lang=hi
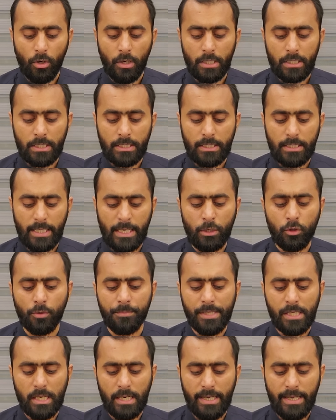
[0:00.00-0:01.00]
और इनको
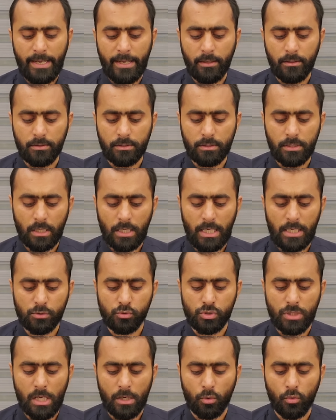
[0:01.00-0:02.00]
भी कहा है दरख्वास
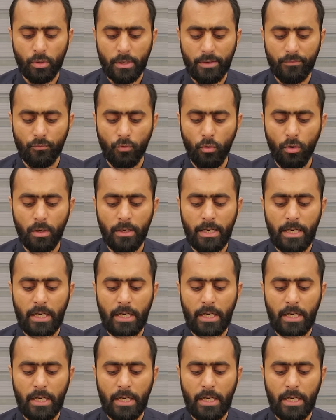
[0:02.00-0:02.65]
गुजार को कि वो